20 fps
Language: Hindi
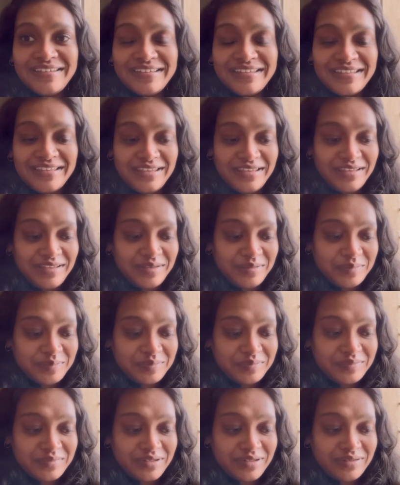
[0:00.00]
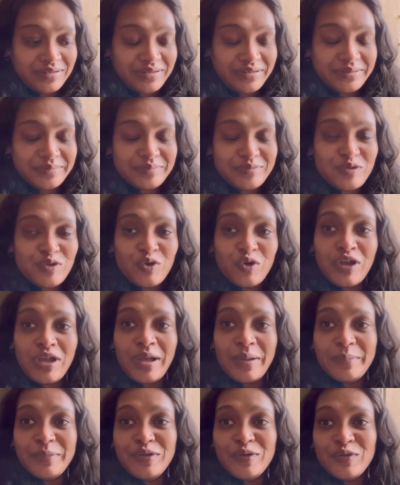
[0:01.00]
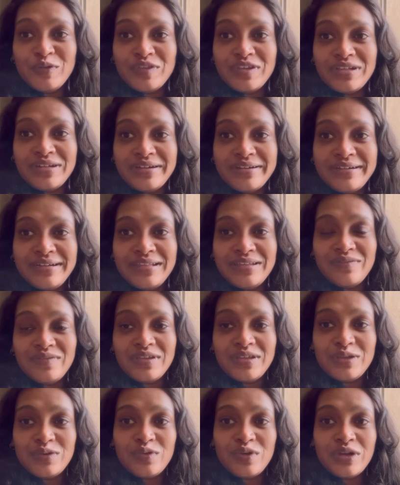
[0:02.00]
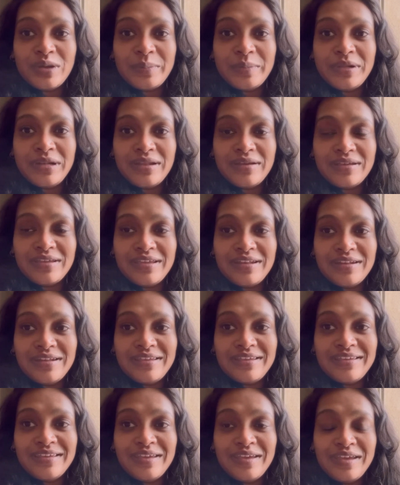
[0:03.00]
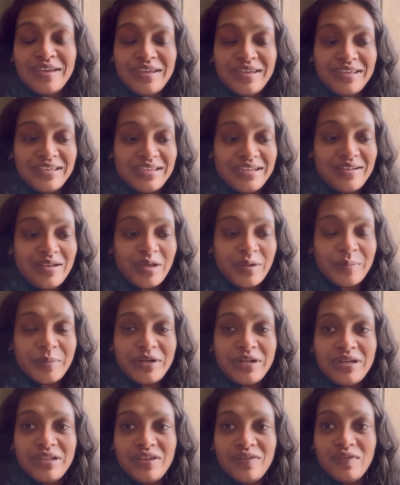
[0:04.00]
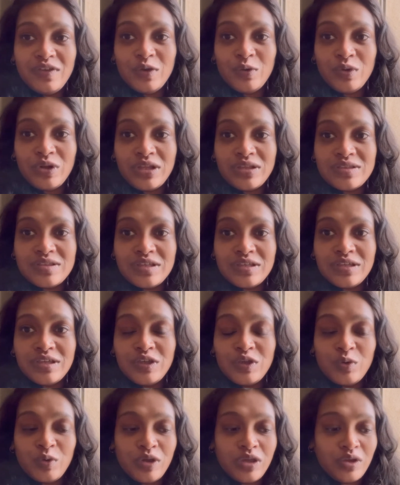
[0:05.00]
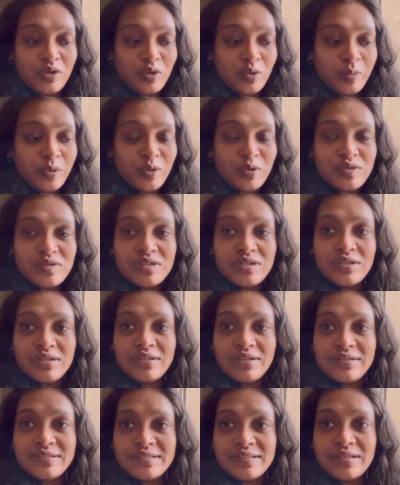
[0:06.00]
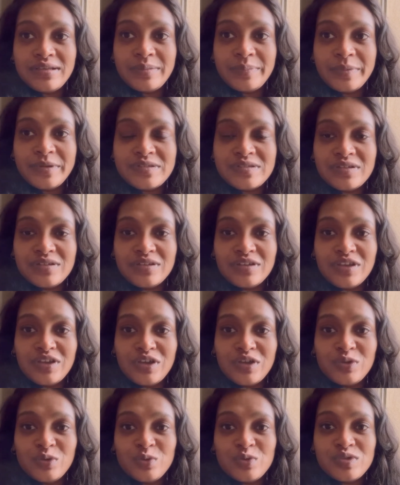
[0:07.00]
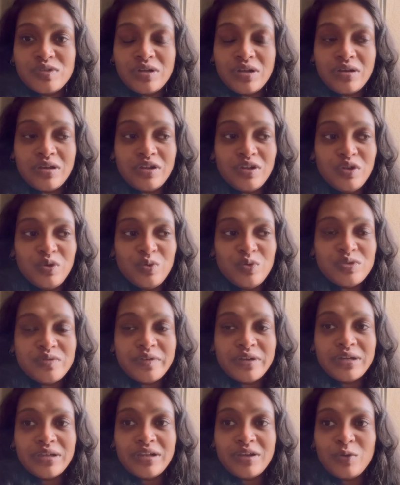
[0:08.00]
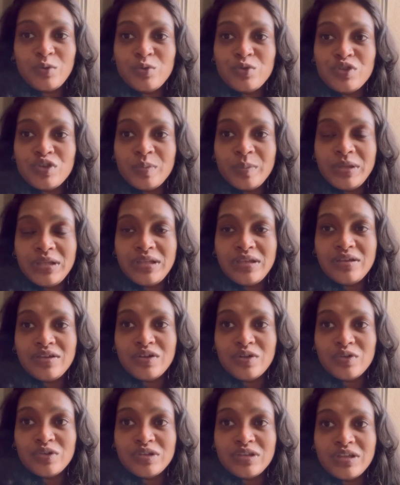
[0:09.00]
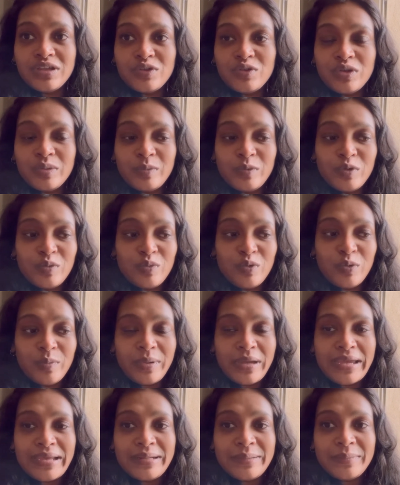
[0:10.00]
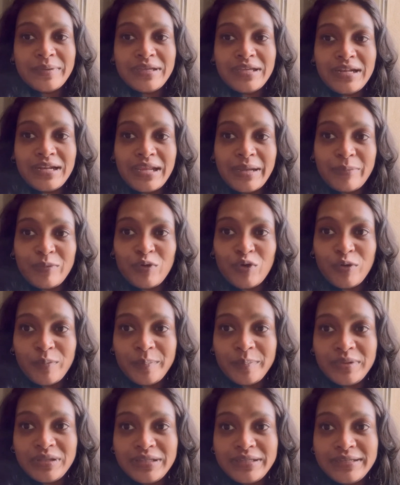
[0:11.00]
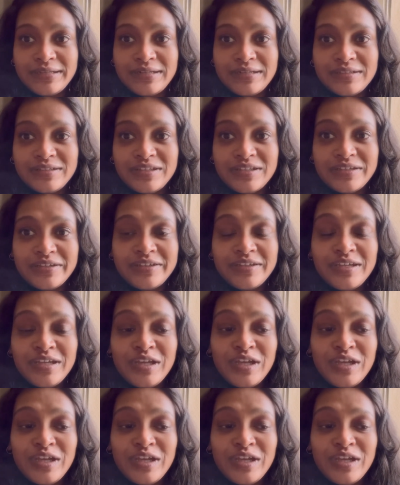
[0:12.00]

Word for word: कि जो कमी होती है ना टीवी की वो कभी लगी नहीं कि घर में टीवी होना चाहिए क्योंकि एक तो मेरे को सीरियल्स नहीं पसंद है दूसरा अगर न्यूज़ वगैरह कुछ भी देखना होता है तो हम लोग मोबाइल में या लैपटॉप में देख लेते हैं